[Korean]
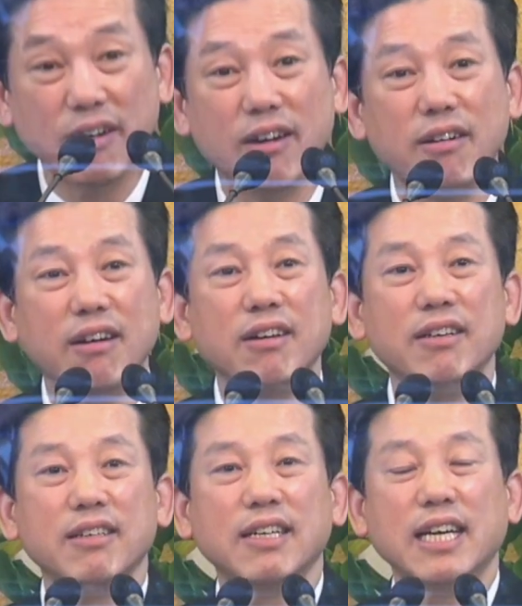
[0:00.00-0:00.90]

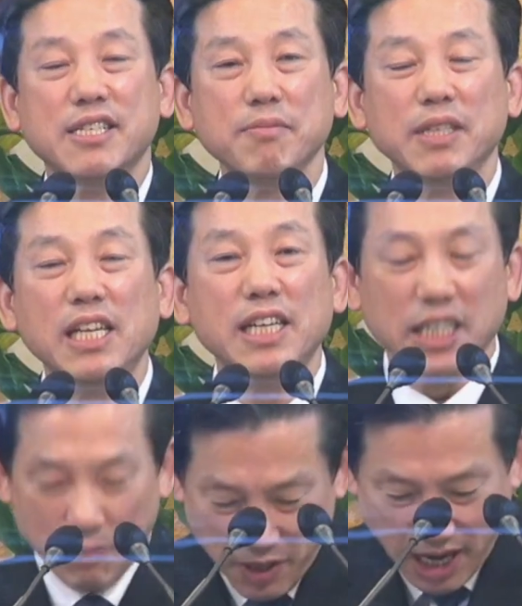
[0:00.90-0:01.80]
어, 갔습니다. 일 년이
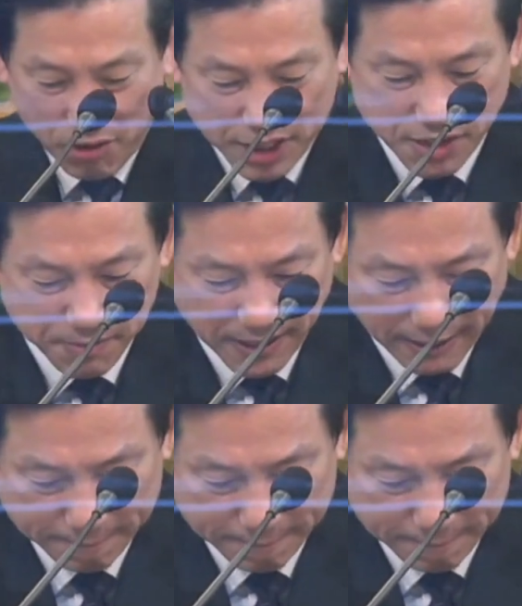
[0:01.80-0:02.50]
넘어가고 있습니다.